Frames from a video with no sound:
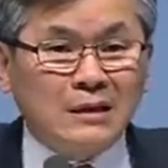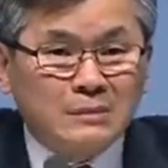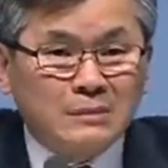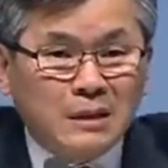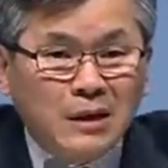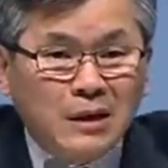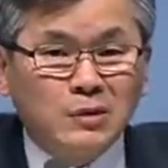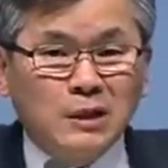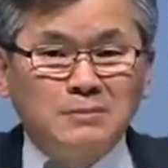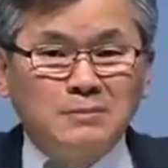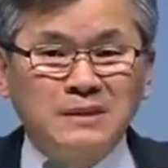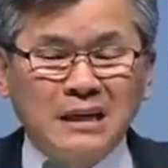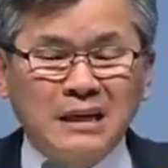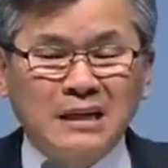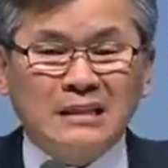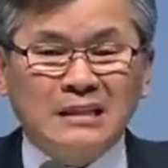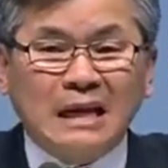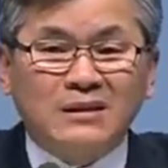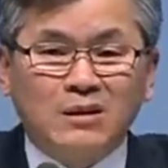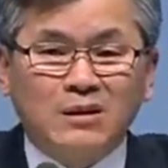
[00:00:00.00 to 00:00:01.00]
아름다운
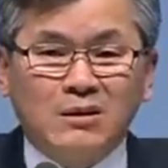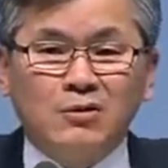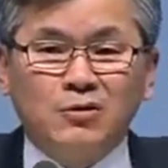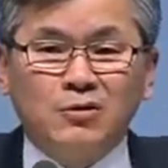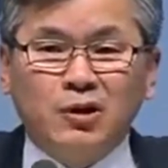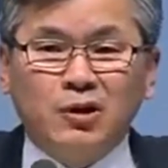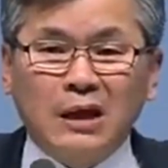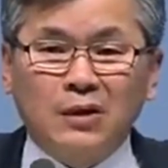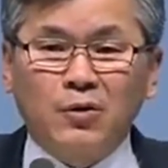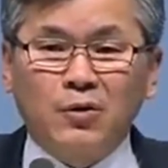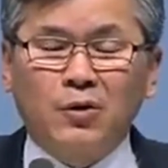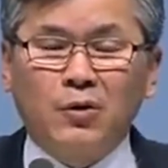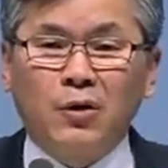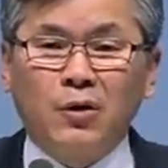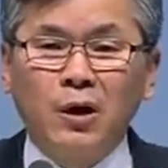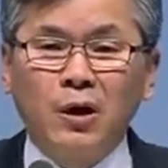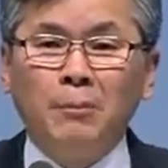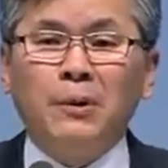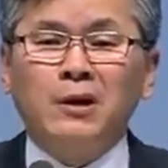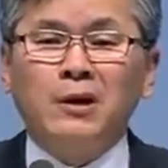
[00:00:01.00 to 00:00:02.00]
잎사귀 다
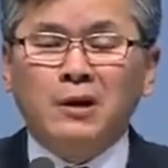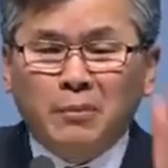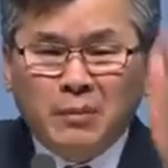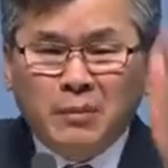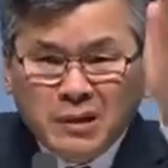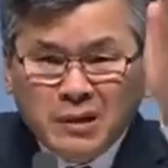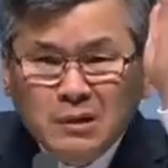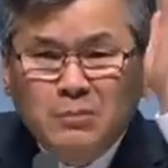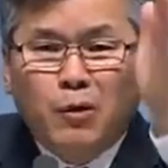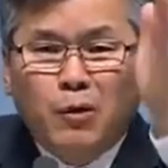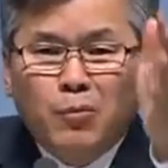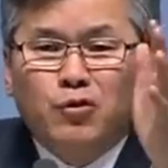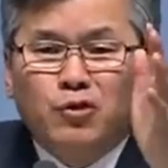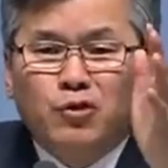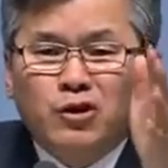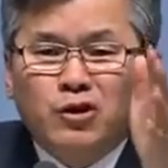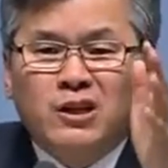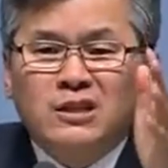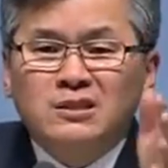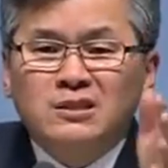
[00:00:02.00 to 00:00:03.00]
떨궈내고 벌거벗은
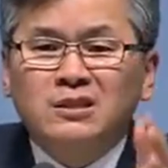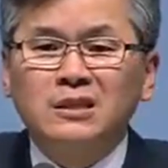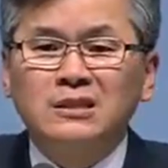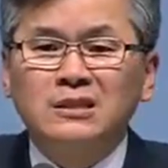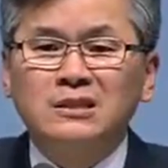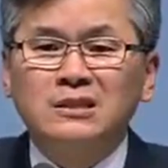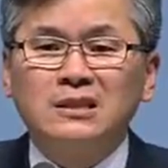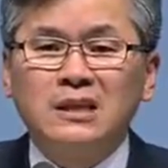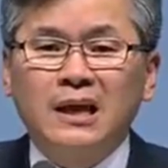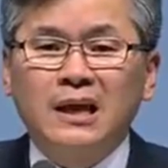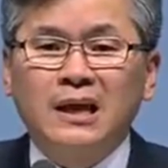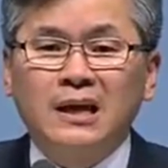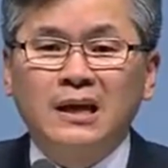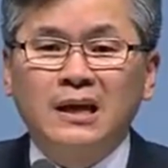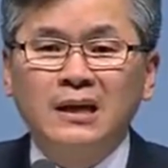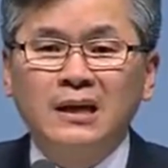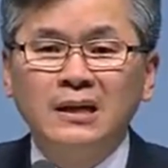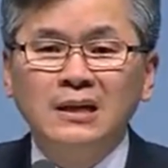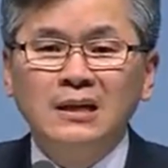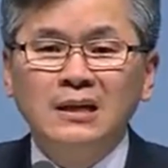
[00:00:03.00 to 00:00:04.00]
몸으로 거기 서
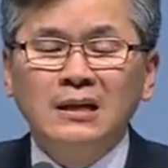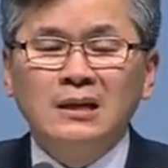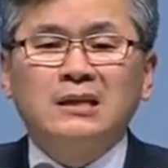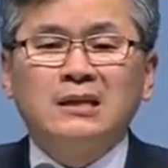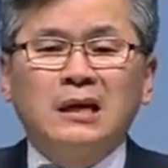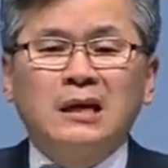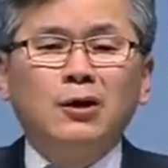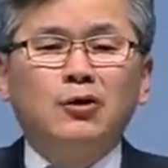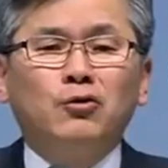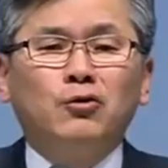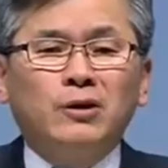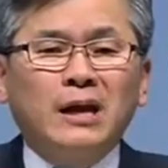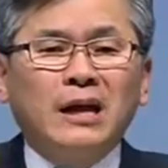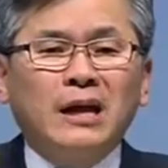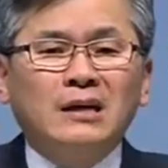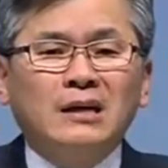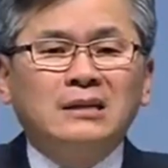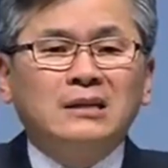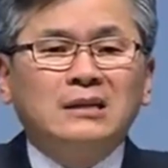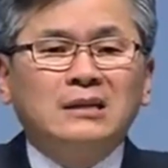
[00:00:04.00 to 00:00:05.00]
있는데
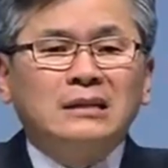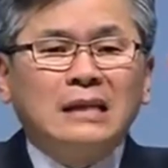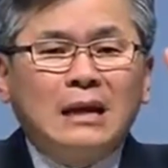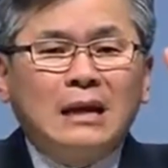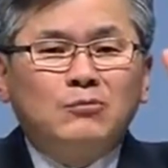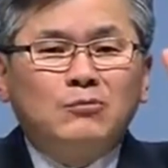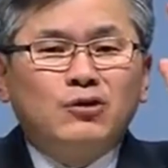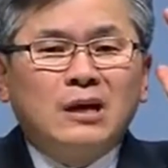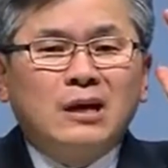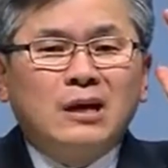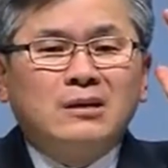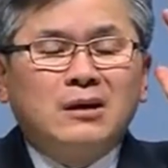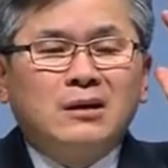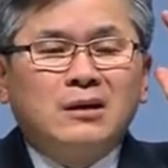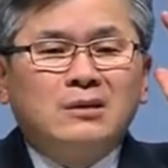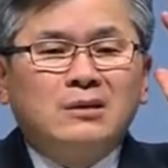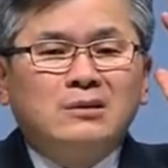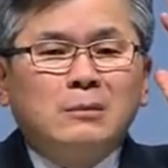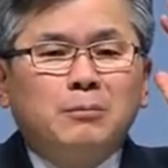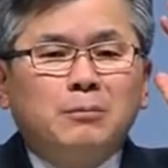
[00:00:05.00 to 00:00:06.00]
겨울에 그 나무가
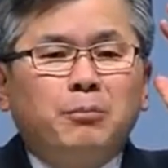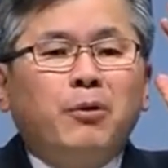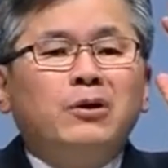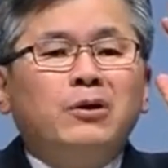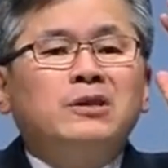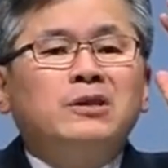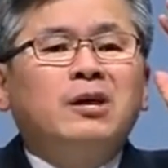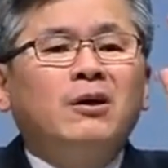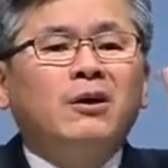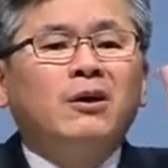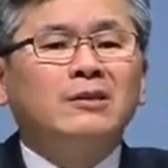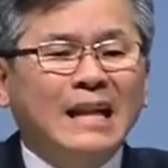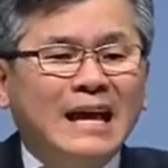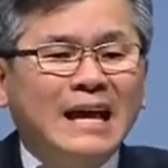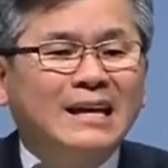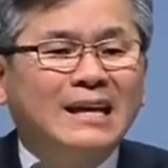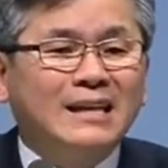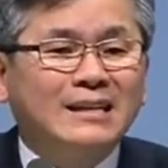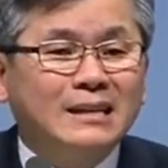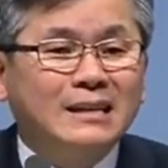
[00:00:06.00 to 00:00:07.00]
그것을
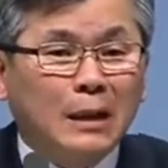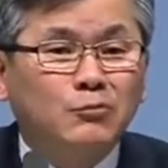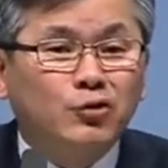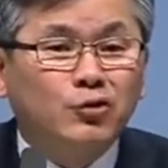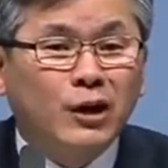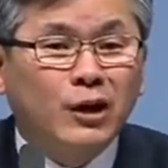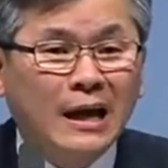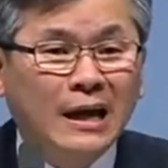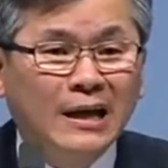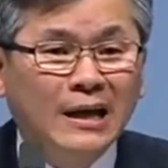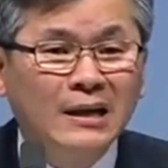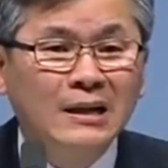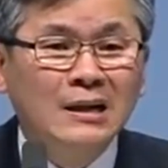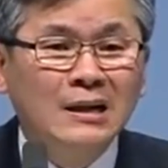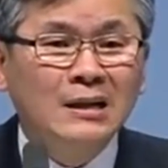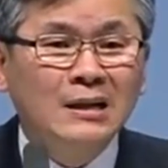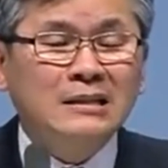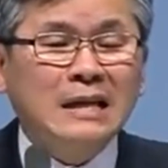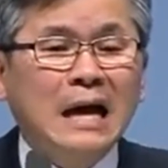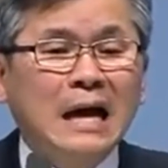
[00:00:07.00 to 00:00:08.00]
버텨냈기 때문에
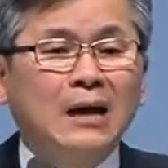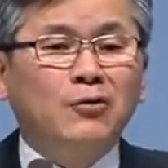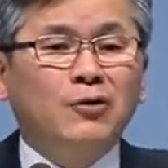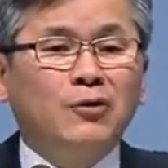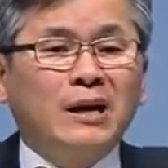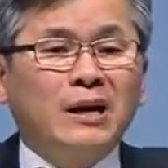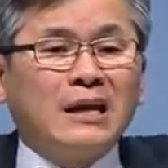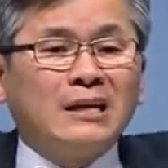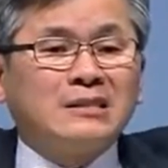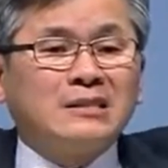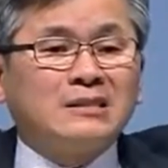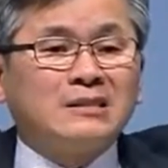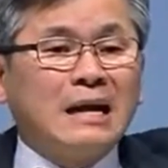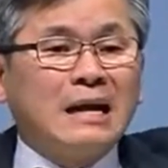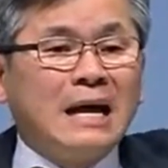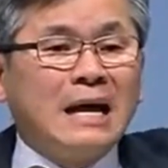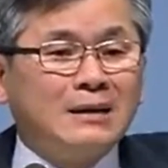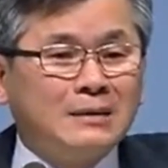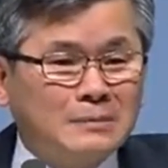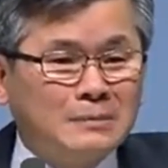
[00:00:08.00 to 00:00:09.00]
4월에 저
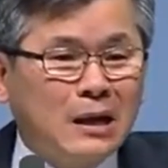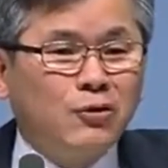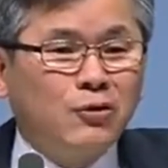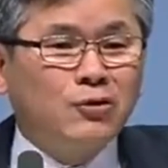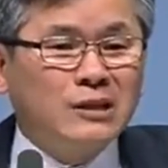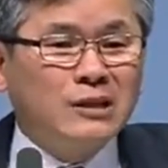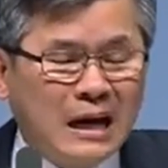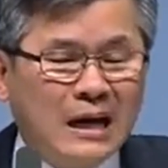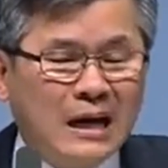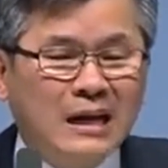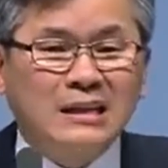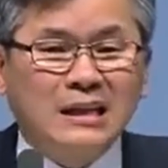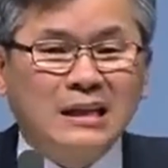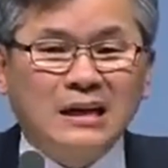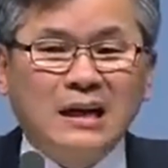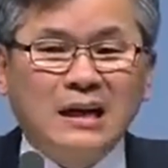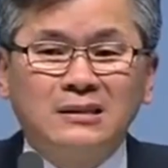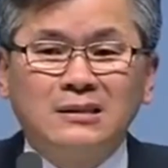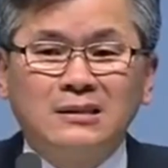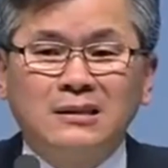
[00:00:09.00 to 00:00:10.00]
아름다운
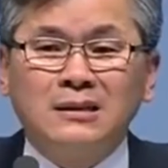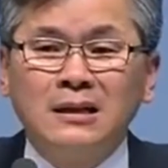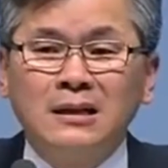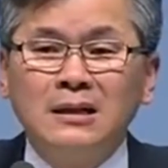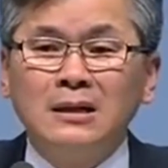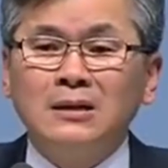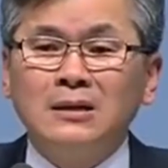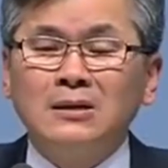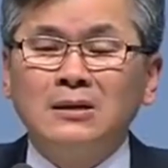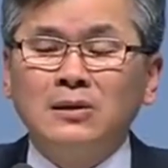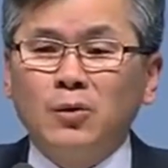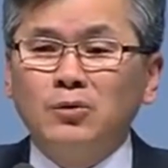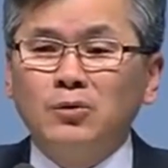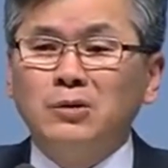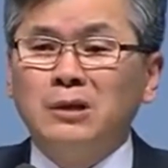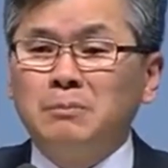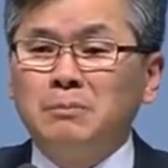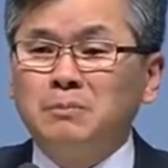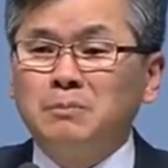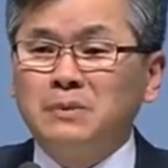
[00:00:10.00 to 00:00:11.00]
향내나는
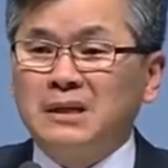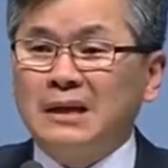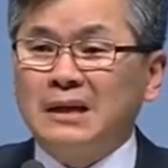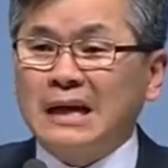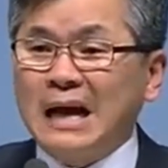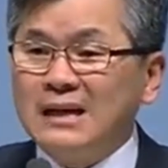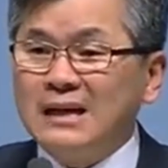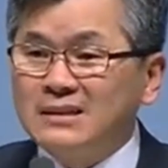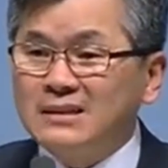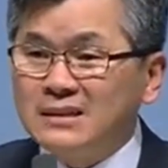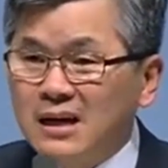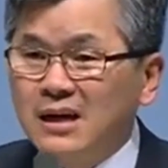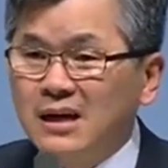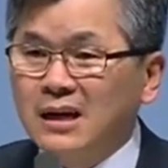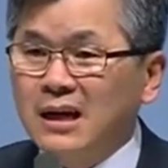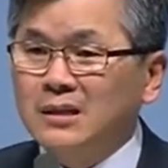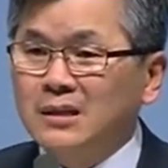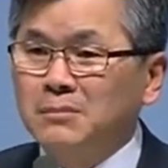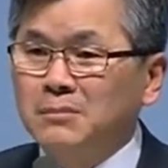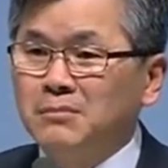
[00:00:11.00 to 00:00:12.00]
꽃잎들이 가능한
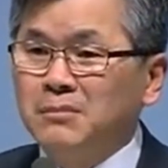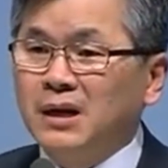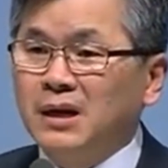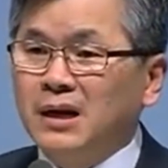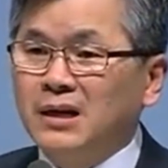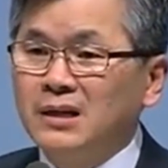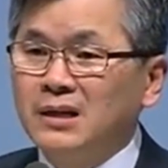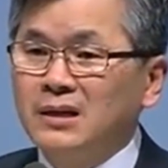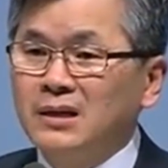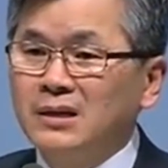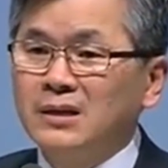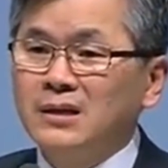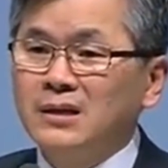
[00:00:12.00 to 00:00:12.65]
거 아닙니까?